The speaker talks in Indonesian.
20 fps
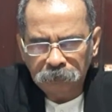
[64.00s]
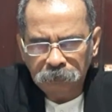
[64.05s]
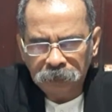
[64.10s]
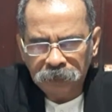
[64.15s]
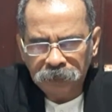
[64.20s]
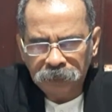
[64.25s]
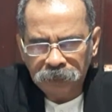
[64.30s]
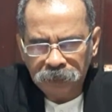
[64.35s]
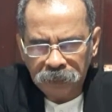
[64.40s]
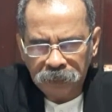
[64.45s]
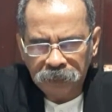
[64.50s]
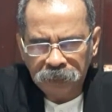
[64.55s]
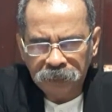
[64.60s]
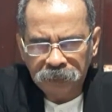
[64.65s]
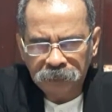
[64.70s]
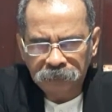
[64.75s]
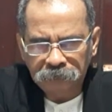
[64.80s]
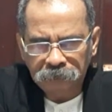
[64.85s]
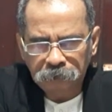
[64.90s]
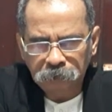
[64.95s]
lepas
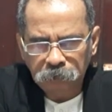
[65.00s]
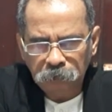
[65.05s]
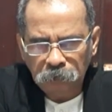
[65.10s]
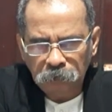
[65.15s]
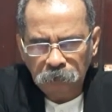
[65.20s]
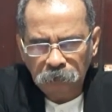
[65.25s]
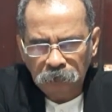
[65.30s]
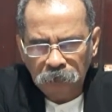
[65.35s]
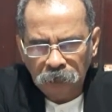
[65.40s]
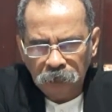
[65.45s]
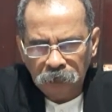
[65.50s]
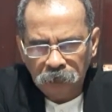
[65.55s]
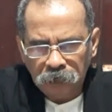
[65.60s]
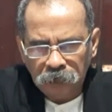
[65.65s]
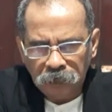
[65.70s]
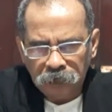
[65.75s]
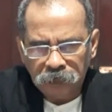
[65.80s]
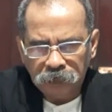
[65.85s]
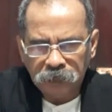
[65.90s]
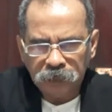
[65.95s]
hari.
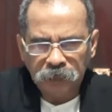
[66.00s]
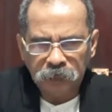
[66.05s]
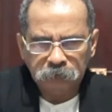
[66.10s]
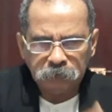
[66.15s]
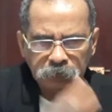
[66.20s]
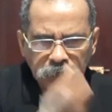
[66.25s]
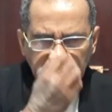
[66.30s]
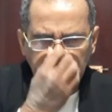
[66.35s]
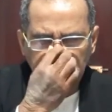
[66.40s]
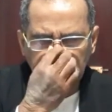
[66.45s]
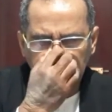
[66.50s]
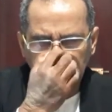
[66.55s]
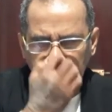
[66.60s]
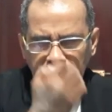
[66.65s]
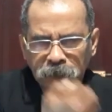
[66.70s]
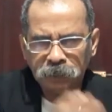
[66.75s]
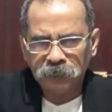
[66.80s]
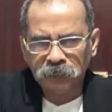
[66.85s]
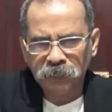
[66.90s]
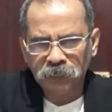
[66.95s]
Dalam nama
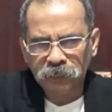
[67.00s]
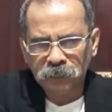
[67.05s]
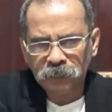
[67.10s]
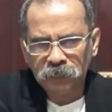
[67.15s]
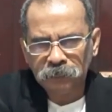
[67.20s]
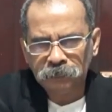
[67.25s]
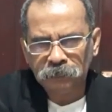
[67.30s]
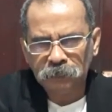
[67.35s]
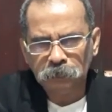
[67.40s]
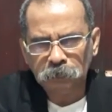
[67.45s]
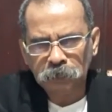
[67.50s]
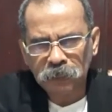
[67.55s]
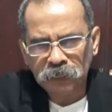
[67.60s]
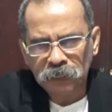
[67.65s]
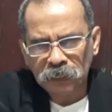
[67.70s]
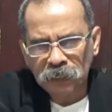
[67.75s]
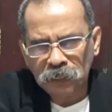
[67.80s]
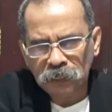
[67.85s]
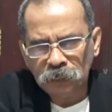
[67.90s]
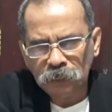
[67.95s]
Tuhan Yesus firman
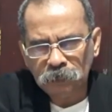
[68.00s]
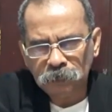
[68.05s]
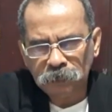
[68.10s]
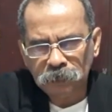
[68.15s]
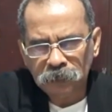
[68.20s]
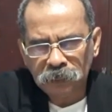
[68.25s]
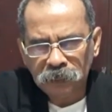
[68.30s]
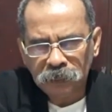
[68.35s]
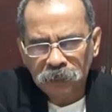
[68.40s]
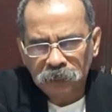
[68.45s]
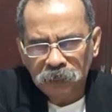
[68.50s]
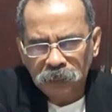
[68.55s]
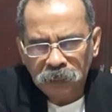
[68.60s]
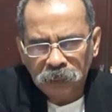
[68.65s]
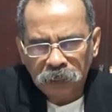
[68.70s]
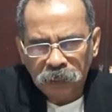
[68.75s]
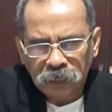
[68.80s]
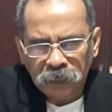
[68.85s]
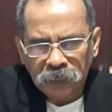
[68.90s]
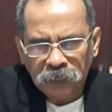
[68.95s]
yang hidup,
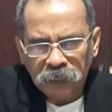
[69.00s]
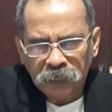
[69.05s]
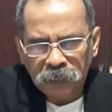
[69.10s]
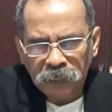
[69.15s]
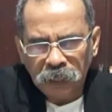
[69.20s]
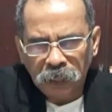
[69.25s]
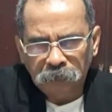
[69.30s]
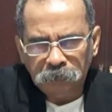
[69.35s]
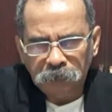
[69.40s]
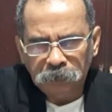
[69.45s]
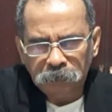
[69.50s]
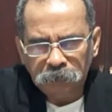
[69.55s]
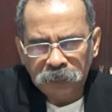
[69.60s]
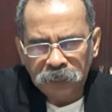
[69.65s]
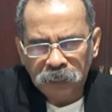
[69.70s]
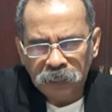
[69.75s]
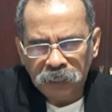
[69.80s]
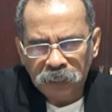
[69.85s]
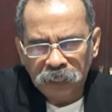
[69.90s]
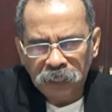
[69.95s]
kami
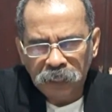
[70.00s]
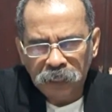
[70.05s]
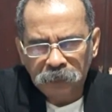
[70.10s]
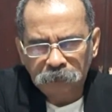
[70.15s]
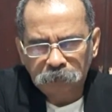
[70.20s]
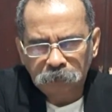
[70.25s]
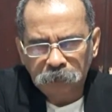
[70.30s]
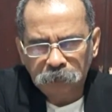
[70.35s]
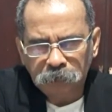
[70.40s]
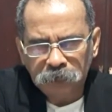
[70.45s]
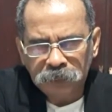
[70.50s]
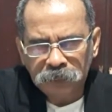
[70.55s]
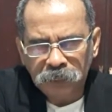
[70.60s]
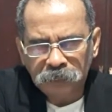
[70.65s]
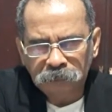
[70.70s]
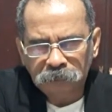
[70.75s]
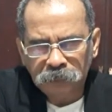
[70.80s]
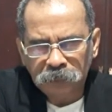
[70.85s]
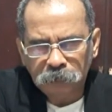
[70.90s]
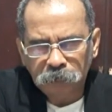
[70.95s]
menyerahkan
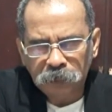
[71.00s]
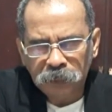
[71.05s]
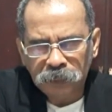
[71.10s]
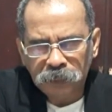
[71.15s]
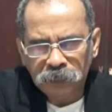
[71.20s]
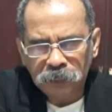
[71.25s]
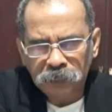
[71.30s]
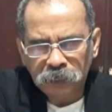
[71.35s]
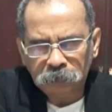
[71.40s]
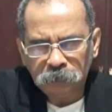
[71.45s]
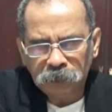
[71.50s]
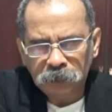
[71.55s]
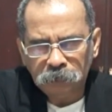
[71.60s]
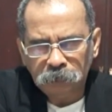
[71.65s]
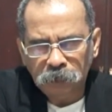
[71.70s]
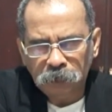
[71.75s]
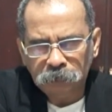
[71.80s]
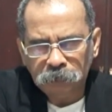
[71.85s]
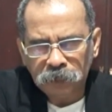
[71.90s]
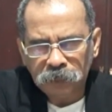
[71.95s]
pembacaan firman ini kepada
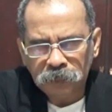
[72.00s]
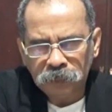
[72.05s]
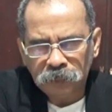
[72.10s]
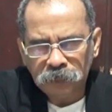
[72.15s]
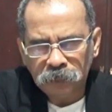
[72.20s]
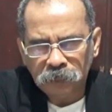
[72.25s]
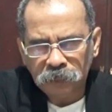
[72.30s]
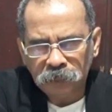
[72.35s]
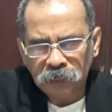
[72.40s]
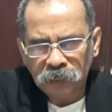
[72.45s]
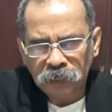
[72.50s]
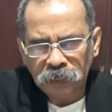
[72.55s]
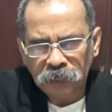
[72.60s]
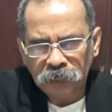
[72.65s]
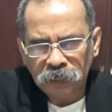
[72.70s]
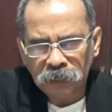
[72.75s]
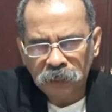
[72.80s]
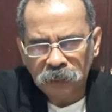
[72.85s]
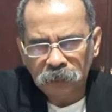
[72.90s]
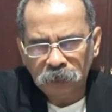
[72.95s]
Bapa di
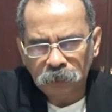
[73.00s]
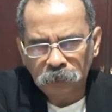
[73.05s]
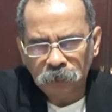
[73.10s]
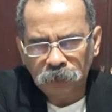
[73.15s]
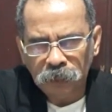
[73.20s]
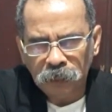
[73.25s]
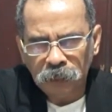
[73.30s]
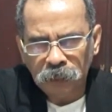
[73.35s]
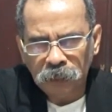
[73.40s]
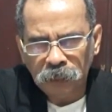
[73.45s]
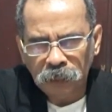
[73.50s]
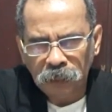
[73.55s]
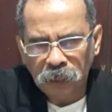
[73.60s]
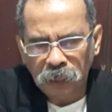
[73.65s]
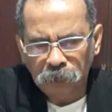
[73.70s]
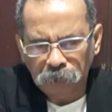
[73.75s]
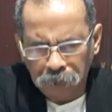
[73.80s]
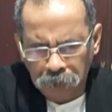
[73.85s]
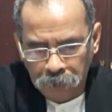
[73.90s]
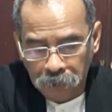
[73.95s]
sorga. Haleluya.
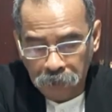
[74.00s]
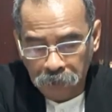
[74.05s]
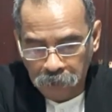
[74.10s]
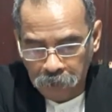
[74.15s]
Amin.